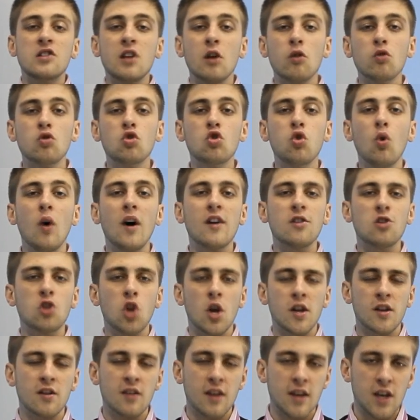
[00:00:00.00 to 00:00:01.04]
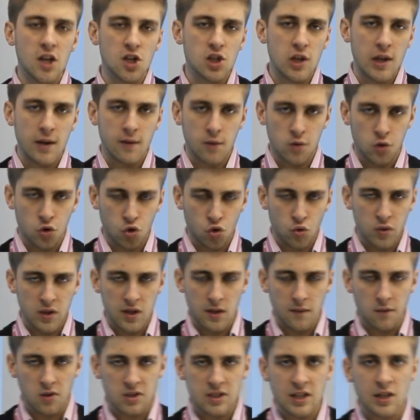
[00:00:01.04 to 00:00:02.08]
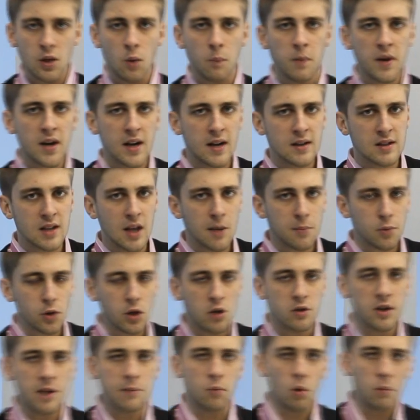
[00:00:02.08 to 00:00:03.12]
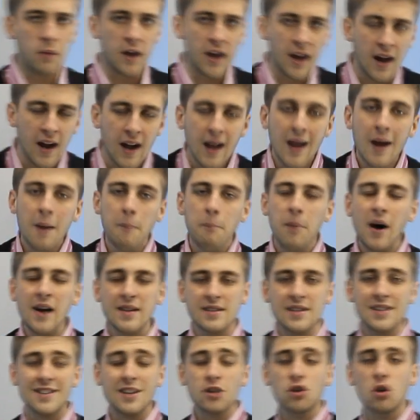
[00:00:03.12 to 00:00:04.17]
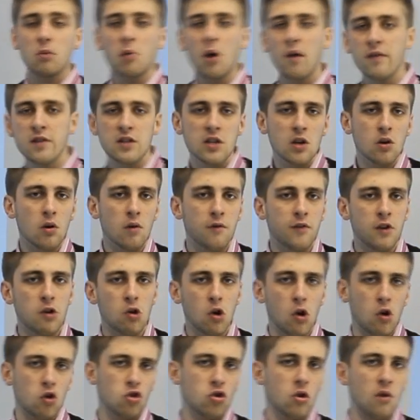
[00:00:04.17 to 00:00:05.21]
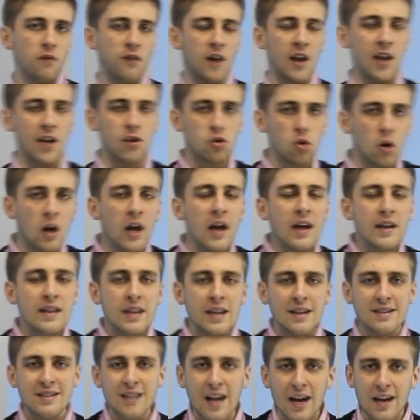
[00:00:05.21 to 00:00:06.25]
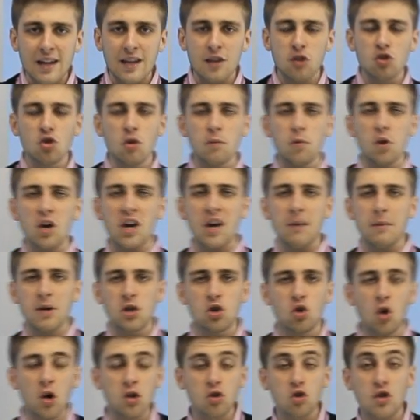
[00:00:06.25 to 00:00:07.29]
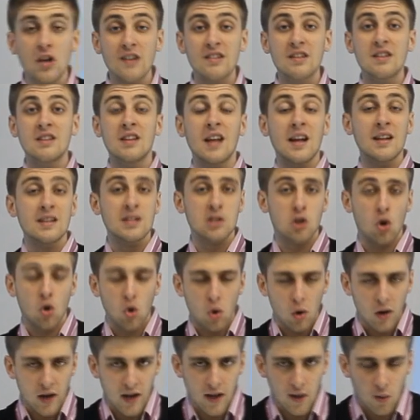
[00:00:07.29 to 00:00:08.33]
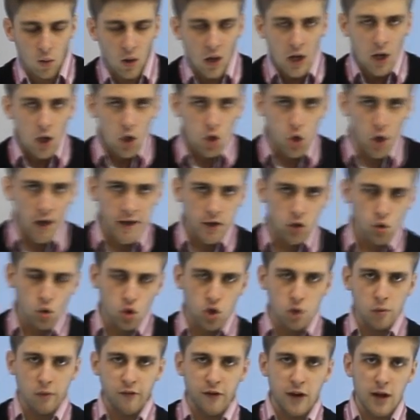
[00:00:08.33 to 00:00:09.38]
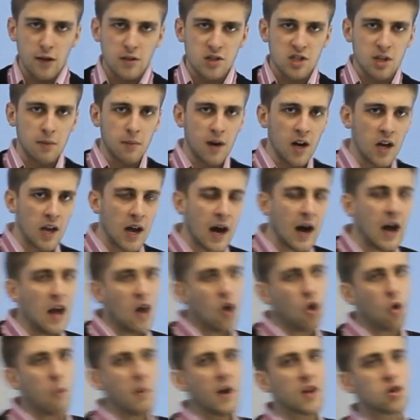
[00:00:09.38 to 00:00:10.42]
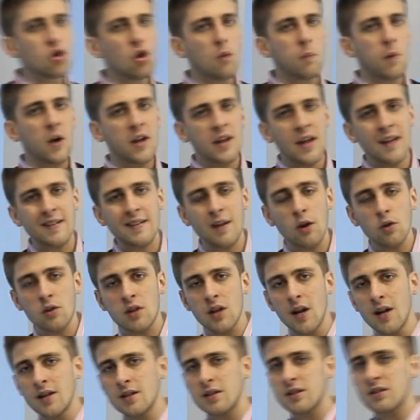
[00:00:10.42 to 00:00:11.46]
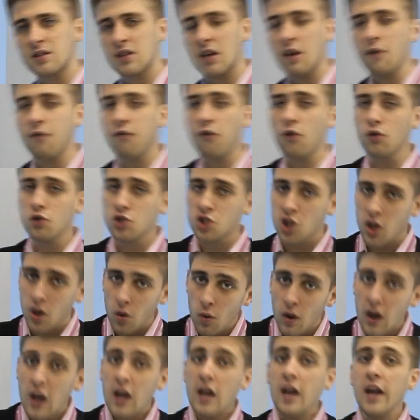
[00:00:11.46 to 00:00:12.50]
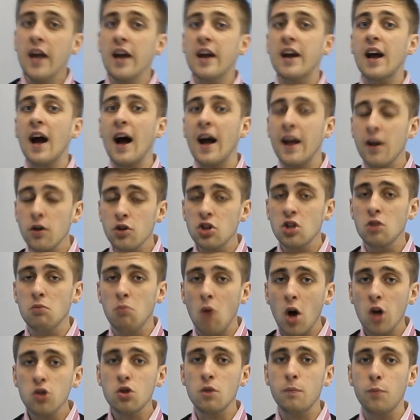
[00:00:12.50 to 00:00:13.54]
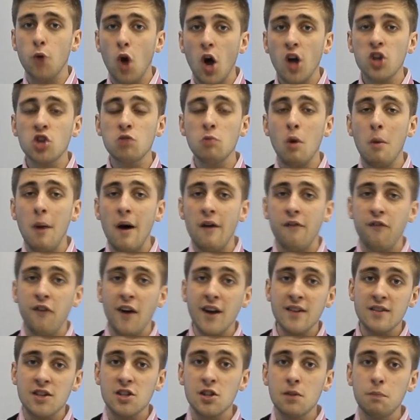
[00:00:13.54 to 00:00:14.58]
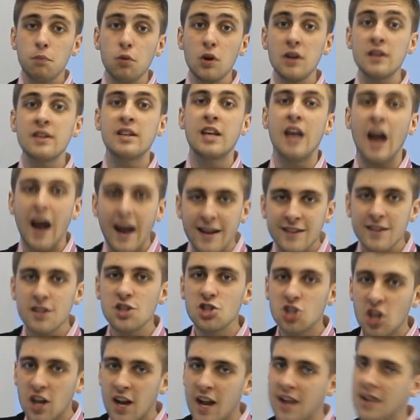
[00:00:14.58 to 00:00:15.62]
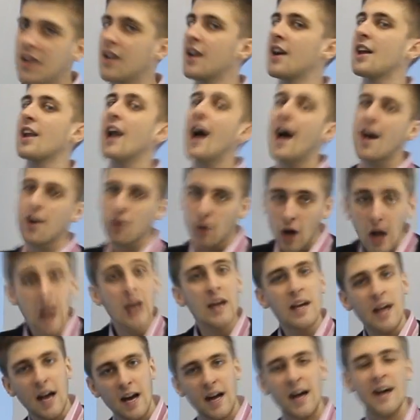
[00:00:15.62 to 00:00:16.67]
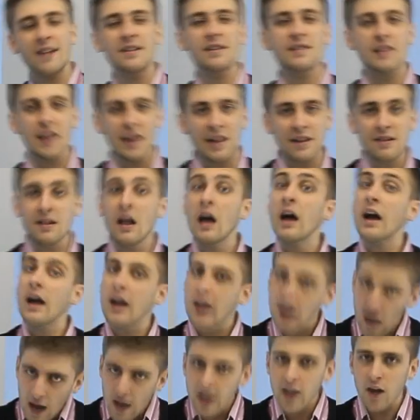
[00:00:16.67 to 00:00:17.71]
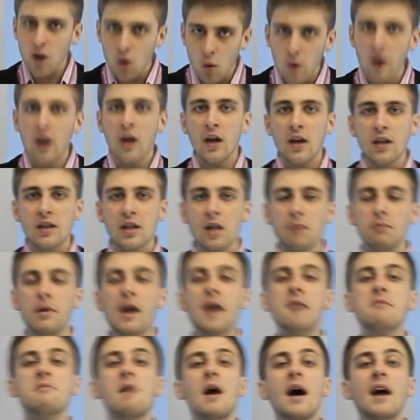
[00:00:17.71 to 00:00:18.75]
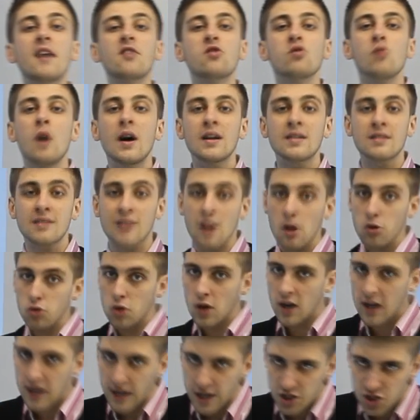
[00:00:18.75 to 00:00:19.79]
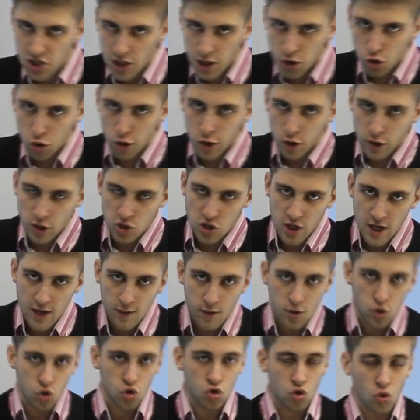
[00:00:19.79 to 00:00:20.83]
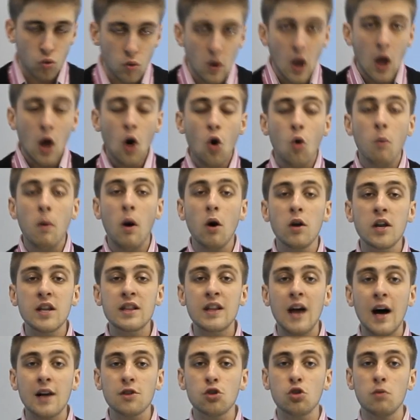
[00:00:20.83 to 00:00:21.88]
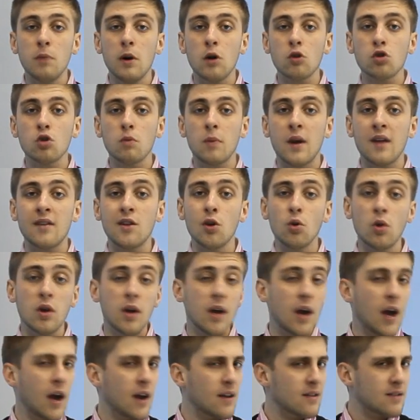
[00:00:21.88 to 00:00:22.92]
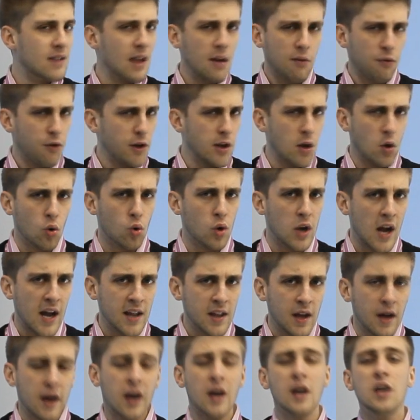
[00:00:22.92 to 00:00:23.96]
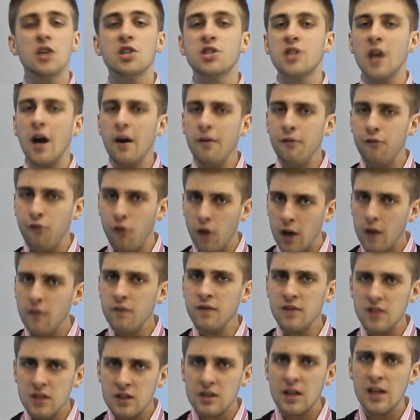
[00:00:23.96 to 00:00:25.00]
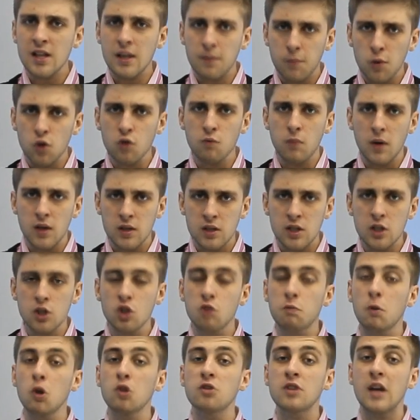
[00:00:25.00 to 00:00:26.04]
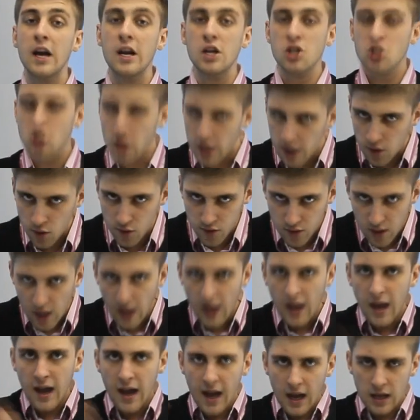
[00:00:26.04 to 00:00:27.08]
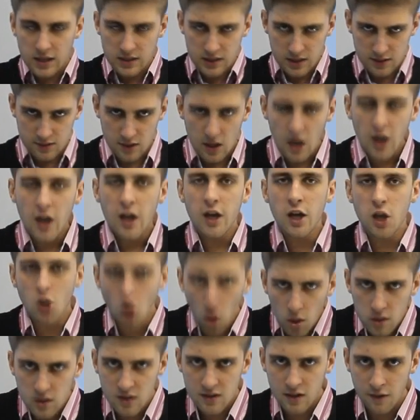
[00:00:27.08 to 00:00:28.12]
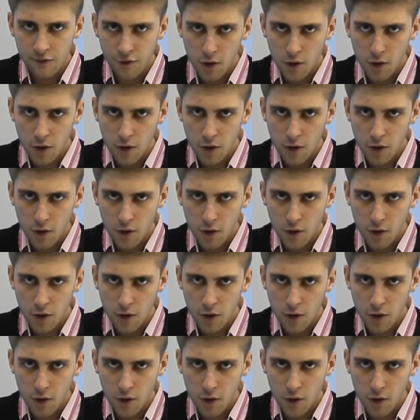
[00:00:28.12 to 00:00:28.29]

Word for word: São duas lojas aqui em Jaraguá do Sul, então você não perca tempo, não dê bobeira. Passe na automóveis e confira o que eu estou falando. Destaques do programa de hoje, os acidentes que ocorreram durante o último final de semana. Uma dupla de assaltantes que fugiu e caiu de moto próximo a uma festa de policiais em Xereja. Claro que a casa deles caiu. E também mais um assalto à Caixa Eletrônica em Jaraguá do Sul, uma unidade do Banco do Brasil que recém foi inaugurada, já foi visitada pelos bandidos, pelos caixeiros. Estas e outras